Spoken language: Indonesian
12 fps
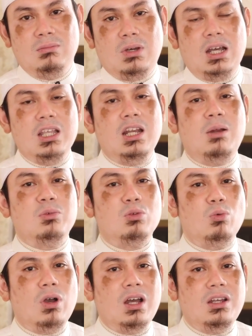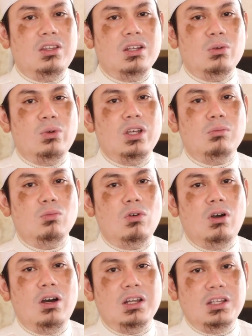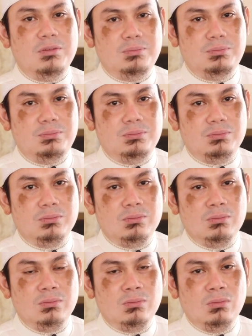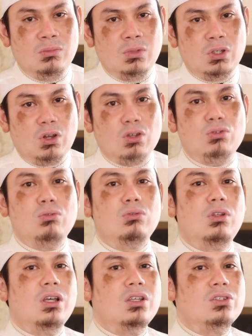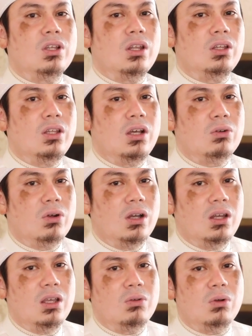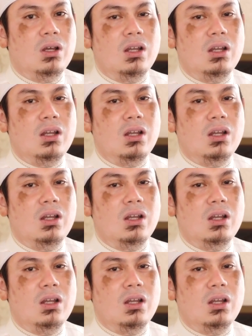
Makanya dalam sebuah hadis riwayat Bukhari, Rasulullah Shallallahu Alaihi